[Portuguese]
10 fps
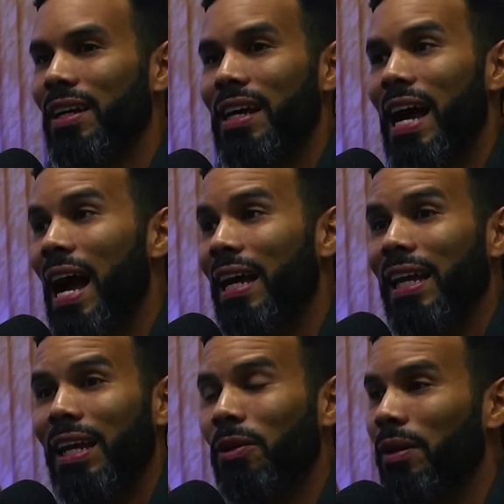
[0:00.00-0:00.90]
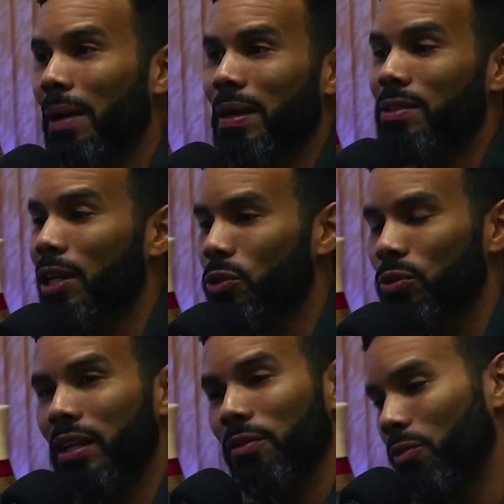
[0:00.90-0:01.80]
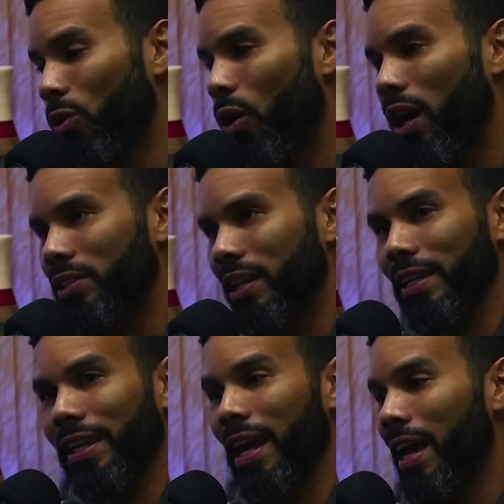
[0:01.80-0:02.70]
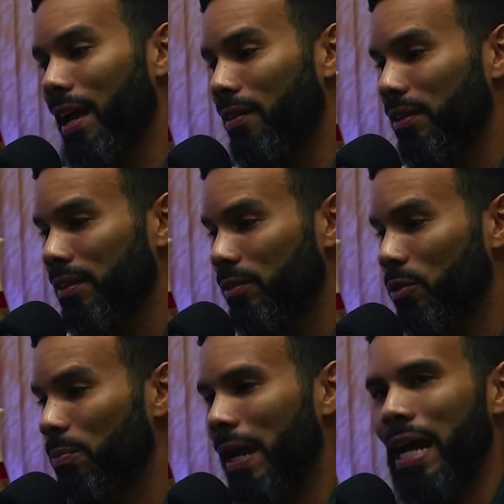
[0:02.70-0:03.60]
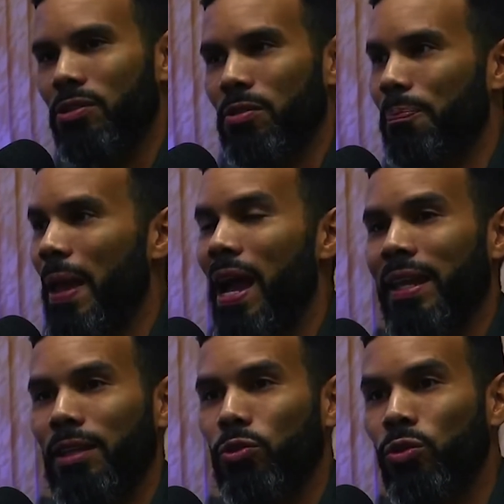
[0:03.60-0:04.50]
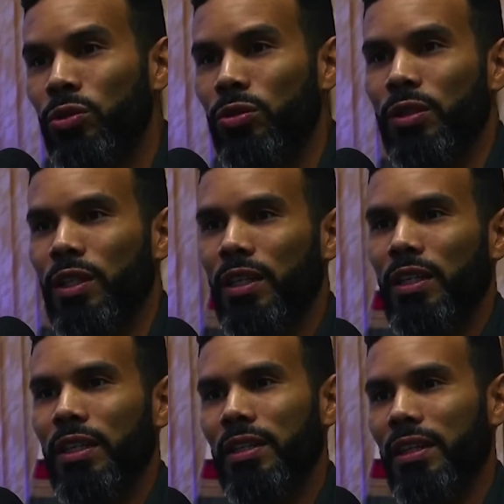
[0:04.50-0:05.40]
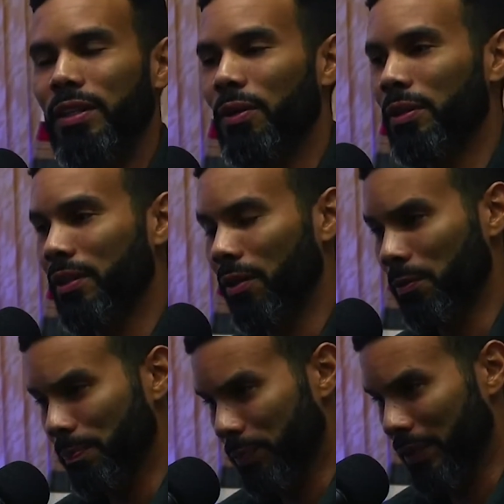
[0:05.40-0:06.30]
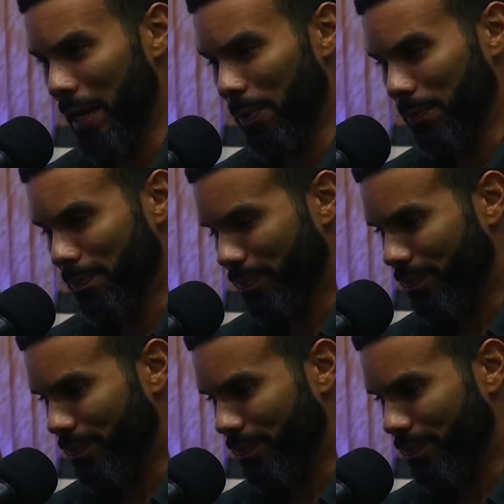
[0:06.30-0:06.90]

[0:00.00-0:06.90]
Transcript: Faz a galera não quer mais uma ajuda, um norte, ela quer o braço, pronto, perna, tudo, entendeu? Então, por exemplo,